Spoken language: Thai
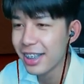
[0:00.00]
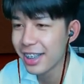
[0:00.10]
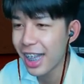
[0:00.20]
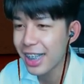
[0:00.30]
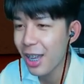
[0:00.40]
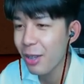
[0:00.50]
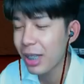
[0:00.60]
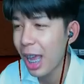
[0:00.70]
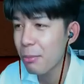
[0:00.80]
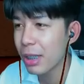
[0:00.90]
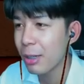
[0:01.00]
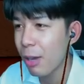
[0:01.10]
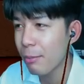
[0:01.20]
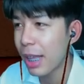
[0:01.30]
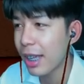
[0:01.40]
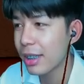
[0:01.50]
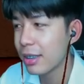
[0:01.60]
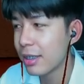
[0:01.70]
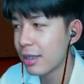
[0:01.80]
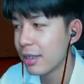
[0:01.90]
น่าเศร้านะครับ เรื่องความแค่รันี้กแหละ
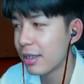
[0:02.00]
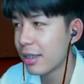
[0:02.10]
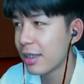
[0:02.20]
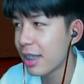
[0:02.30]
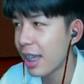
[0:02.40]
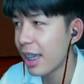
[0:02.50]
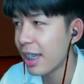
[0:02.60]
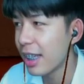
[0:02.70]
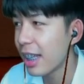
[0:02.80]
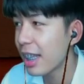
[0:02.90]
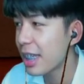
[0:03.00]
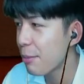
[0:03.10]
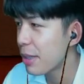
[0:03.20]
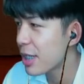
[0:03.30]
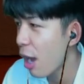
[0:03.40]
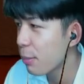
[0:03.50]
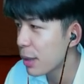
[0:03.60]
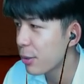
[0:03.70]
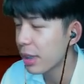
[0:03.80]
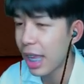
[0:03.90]
แล้วคลิปที่ชอบที่
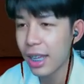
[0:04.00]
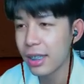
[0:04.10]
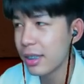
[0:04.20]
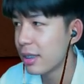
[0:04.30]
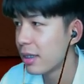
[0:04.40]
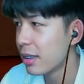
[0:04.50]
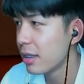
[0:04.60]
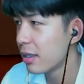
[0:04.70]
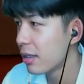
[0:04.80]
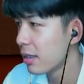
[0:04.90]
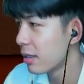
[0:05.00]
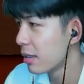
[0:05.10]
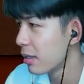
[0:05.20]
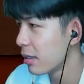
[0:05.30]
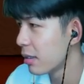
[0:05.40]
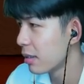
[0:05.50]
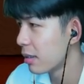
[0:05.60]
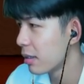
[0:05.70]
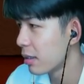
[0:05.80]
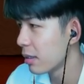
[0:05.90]
สุดล่ะ คลิปที่
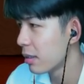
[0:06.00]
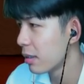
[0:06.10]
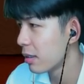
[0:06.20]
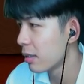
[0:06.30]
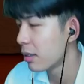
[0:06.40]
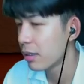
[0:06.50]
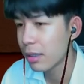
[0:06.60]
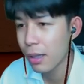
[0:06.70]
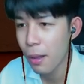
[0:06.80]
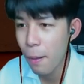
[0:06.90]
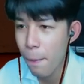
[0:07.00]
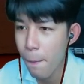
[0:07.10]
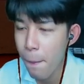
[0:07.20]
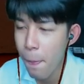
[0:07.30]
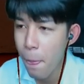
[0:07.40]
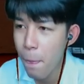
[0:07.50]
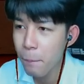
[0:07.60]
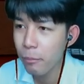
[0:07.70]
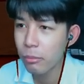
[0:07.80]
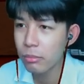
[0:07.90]
ชอบที่สุดหรอ น่าจะเป็นคลิป
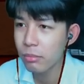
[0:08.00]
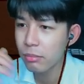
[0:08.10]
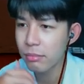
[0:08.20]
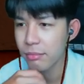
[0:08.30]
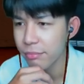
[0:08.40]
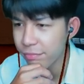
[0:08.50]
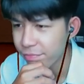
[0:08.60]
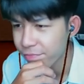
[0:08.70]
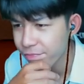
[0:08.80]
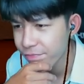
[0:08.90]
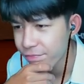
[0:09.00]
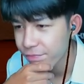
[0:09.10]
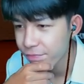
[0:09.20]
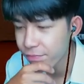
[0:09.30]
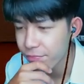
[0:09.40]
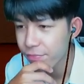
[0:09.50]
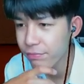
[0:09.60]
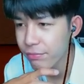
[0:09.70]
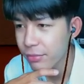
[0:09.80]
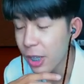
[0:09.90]
อ่า
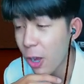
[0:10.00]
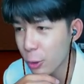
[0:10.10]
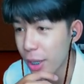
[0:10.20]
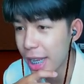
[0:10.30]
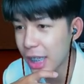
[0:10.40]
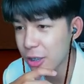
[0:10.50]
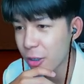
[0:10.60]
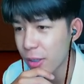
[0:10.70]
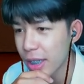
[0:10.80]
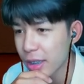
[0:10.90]
ของตัวเองอะช่องตัวเอง